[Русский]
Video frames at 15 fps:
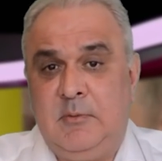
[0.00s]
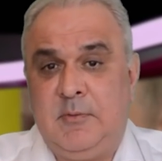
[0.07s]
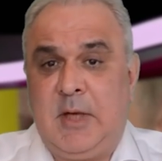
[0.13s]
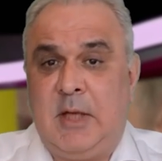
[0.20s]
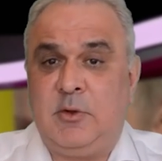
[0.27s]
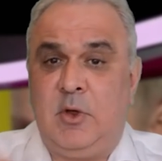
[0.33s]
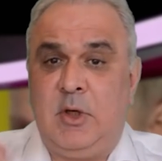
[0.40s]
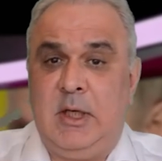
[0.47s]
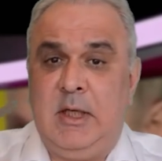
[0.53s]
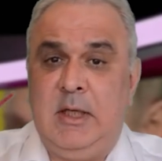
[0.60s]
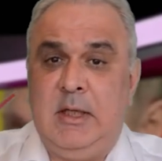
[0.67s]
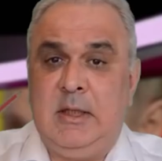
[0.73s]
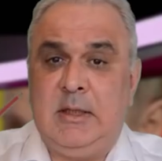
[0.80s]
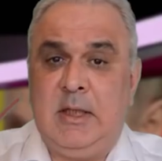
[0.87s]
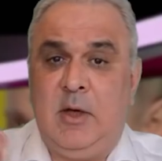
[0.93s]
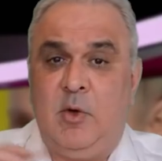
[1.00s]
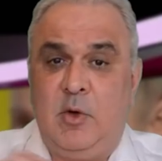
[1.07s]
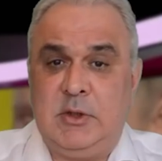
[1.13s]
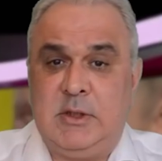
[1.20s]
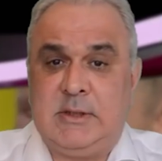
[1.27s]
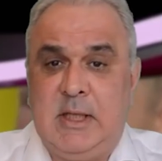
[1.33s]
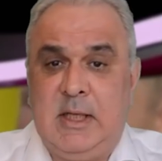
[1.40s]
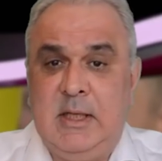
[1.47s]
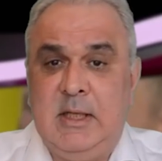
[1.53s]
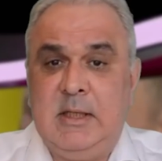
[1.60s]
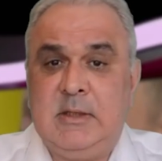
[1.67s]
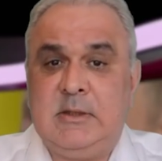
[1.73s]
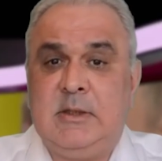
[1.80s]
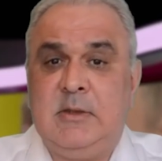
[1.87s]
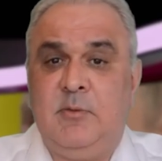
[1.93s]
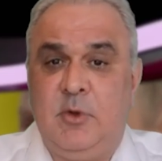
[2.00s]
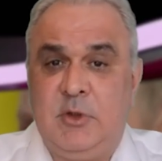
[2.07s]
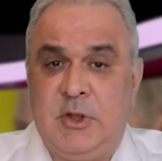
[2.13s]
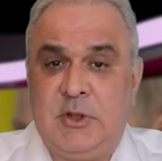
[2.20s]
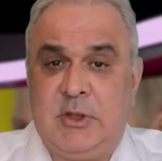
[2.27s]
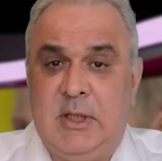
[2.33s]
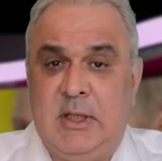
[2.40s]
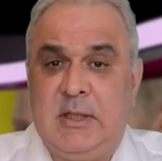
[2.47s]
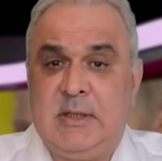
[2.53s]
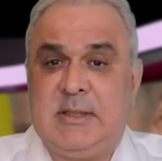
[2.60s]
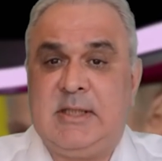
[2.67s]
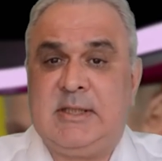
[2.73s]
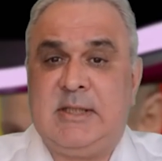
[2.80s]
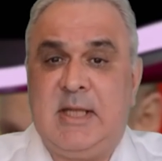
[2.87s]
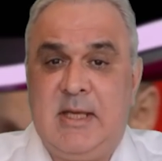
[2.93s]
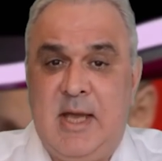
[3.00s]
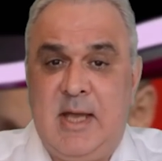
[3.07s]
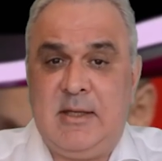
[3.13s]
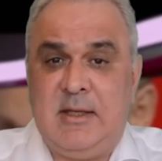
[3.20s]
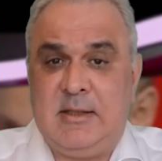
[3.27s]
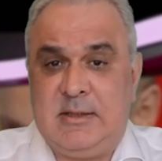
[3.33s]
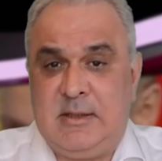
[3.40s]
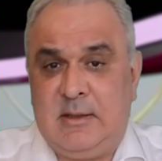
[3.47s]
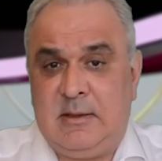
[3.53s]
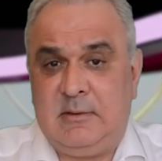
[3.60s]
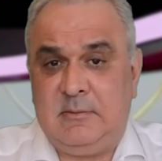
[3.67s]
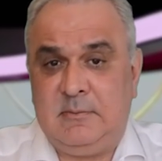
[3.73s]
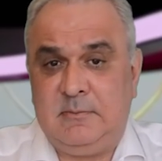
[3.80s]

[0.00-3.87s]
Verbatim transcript: в которой находится сегодняшнее состояние дел.